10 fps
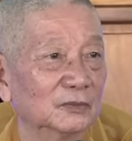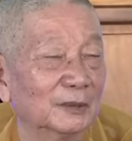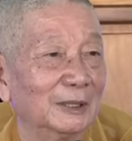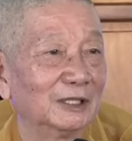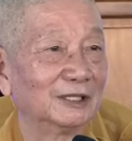
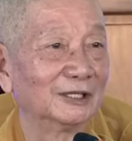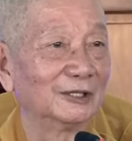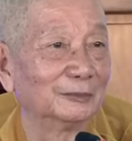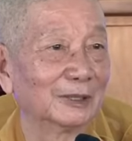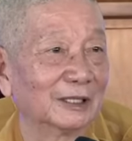Thì bây giờ
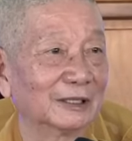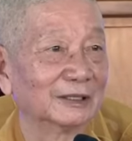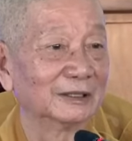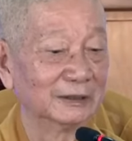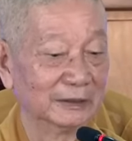nếu mà
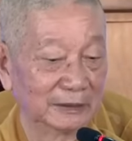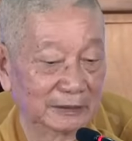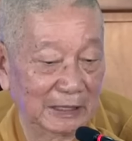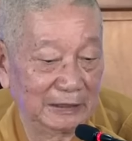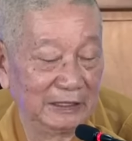
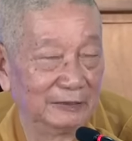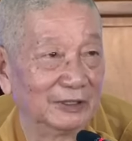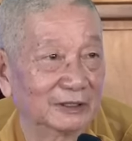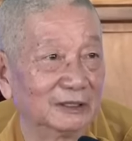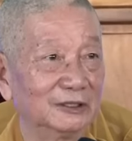ta nhìn
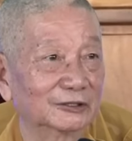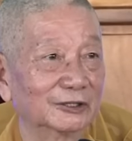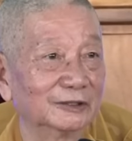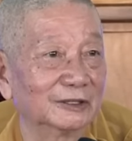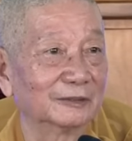về Kinh Dược
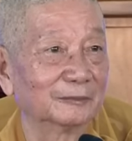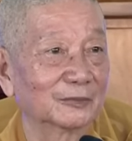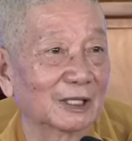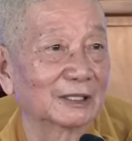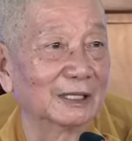Sư đó,
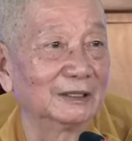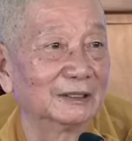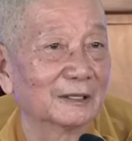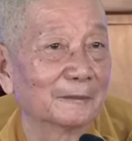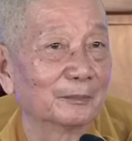ta thấy
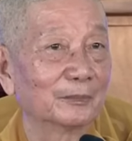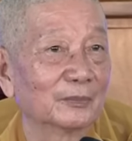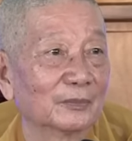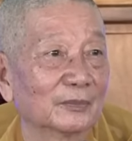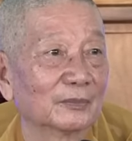
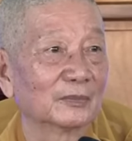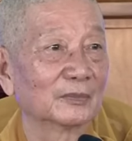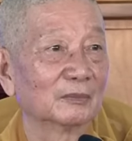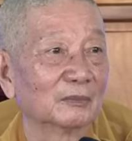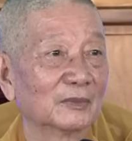
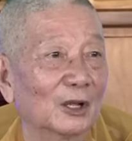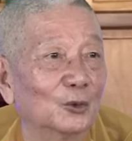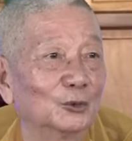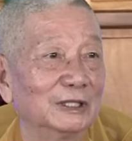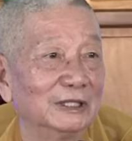
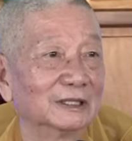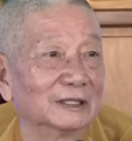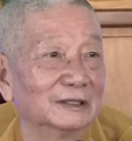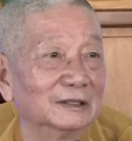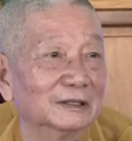đầu
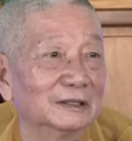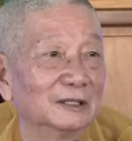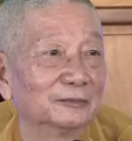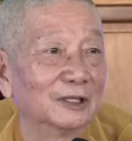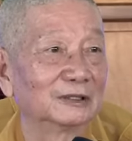tiên
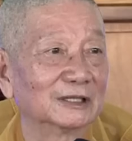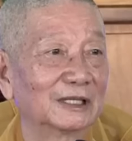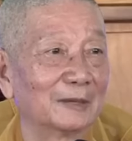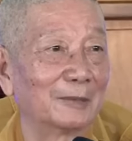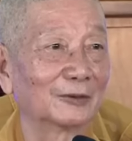Đức Phật Thích
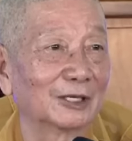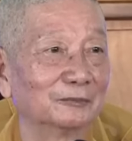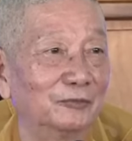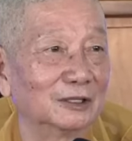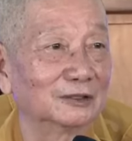Ca bảo
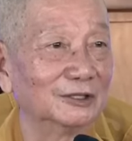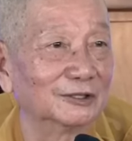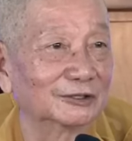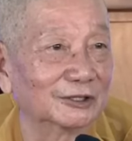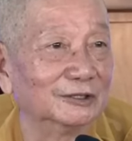rằng Phật
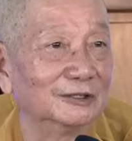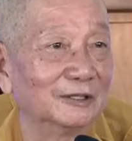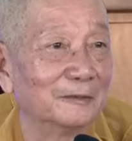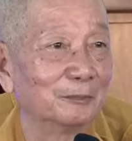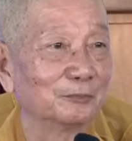Dược
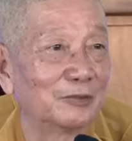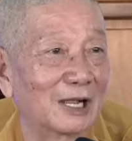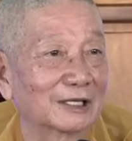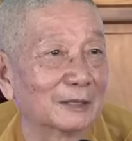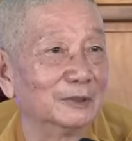Sư
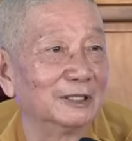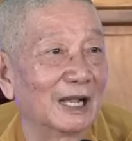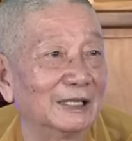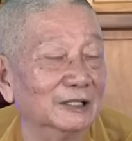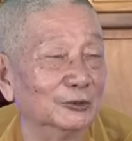phát ra
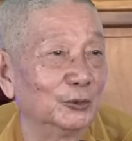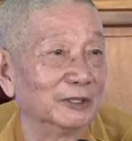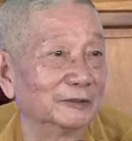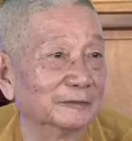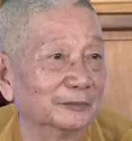12 lời nguyện.